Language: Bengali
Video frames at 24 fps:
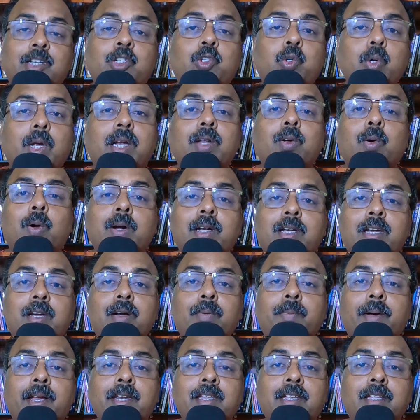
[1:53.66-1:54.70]
টেক্সচুয়াল
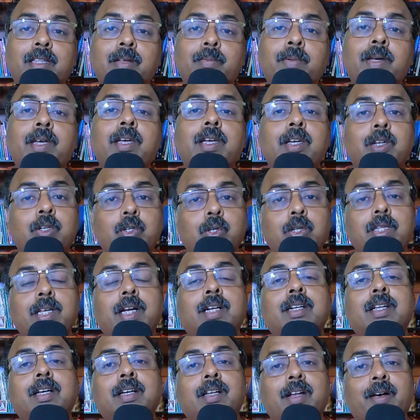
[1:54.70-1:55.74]
কন্টেন্ট বানিয়ে দেবে যদি
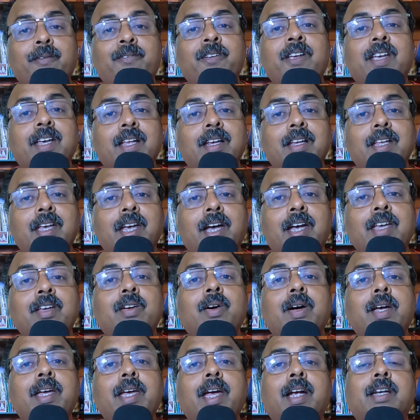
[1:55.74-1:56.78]
একটা গ্রাফিক্যাল এআই
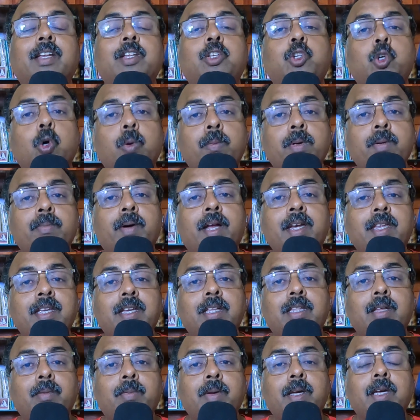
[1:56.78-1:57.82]
হয় একটা ছবি
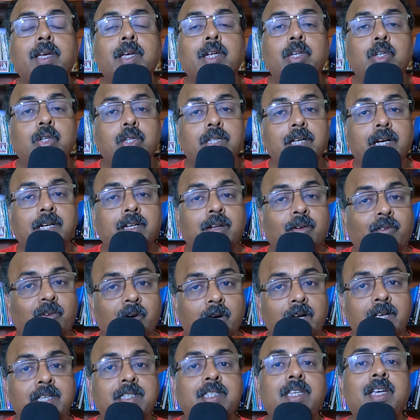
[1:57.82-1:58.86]
বানিয়ে দেবে যদি একটা
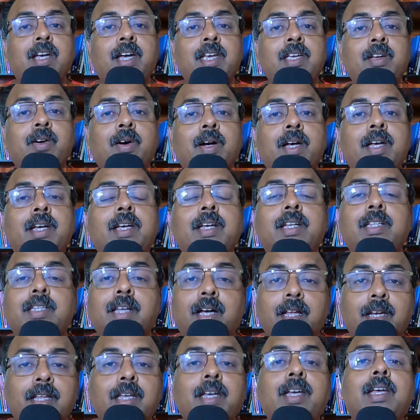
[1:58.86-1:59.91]
ভয়েস এআই হয়
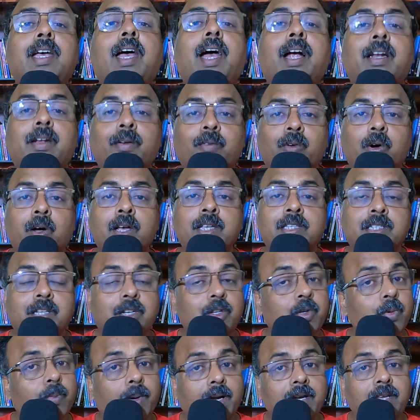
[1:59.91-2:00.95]
তাহলে একটা ভয়েস
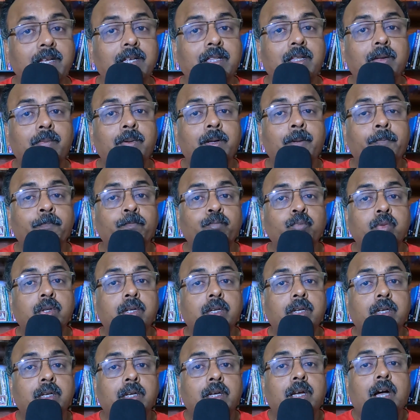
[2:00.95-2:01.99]
কিছু বানিয়ে দেবে
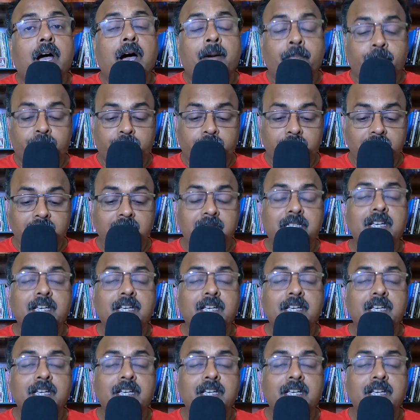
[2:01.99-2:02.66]
আপনি